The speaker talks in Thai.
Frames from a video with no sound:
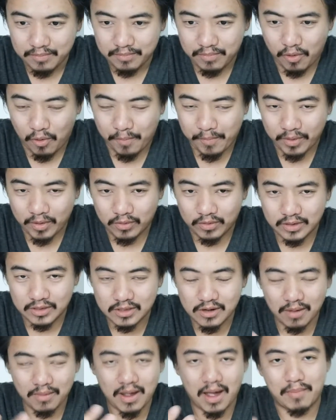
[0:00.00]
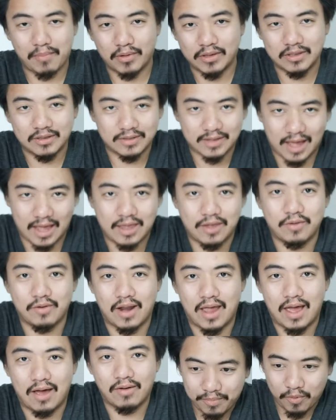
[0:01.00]
ผมเป็นคนที่ชอบขับมอเตอร์ไซค์อยู่
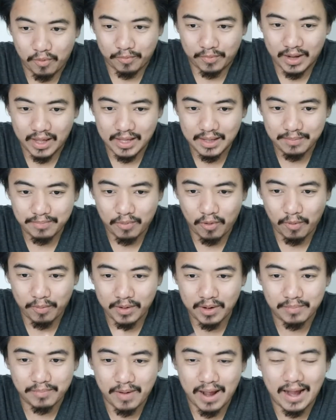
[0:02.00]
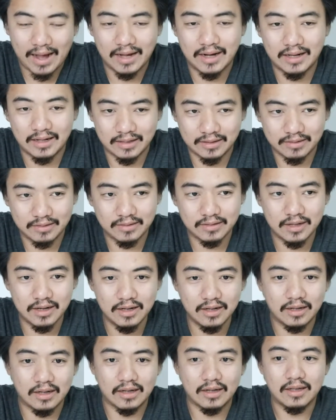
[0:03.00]
แล้ว ผมได้พบกับแบรนด์หนึ่ง ซึ่ง
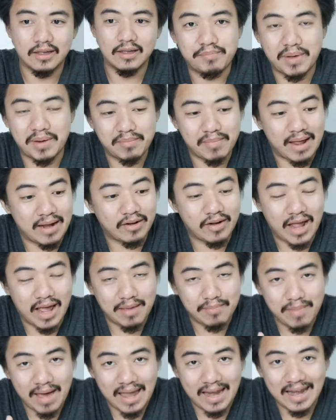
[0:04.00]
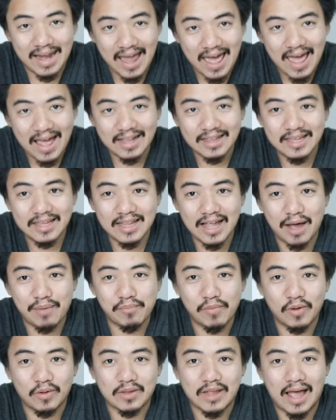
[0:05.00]
เป็นแบรนด์ไทยแบรนด์แรกที่
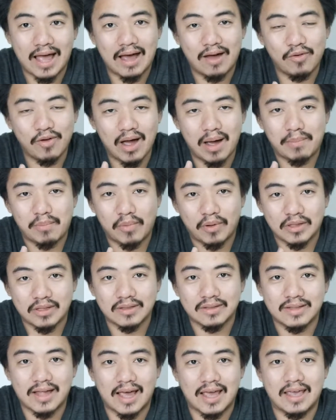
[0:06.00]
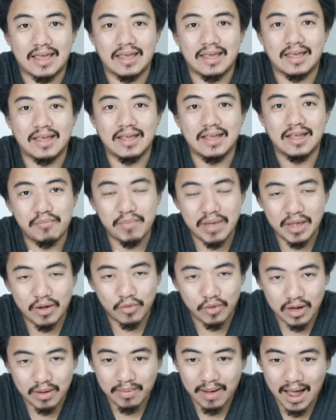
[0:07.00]
ทำรองเท้าขับมอเตอร์ไซค์มี
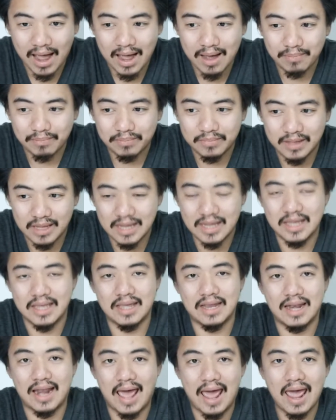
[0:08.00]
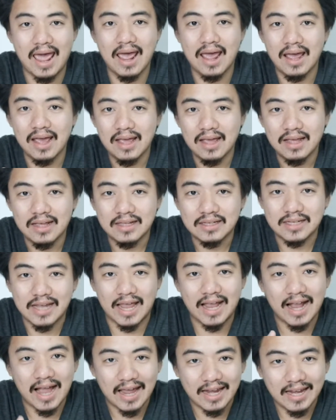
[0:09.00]
คุณภาพดี และใช้
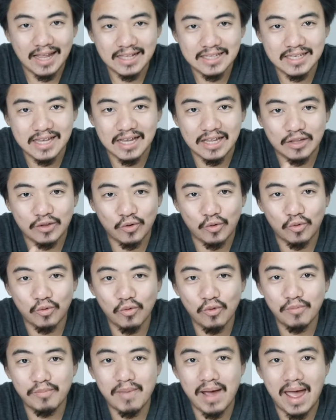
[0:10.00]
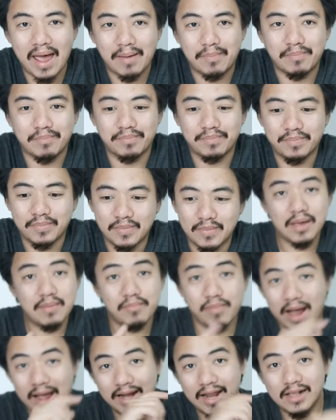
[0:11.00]
งานได้จริงทุกรูปแบบ
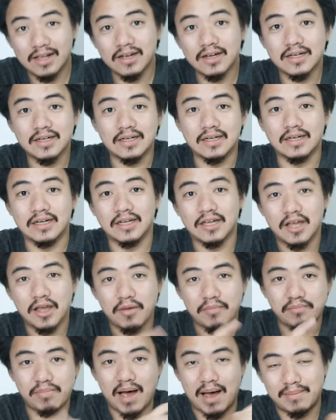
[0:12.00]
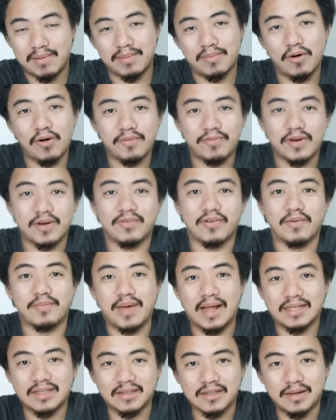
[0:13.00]
แบรนด์นั้นก็คือ p a m a b o
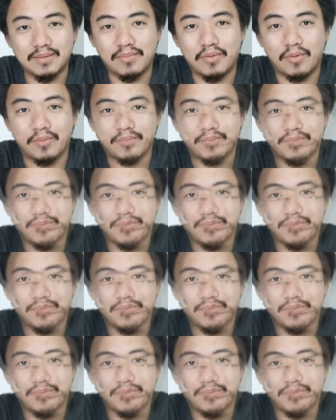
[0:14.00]
Performance ครับผม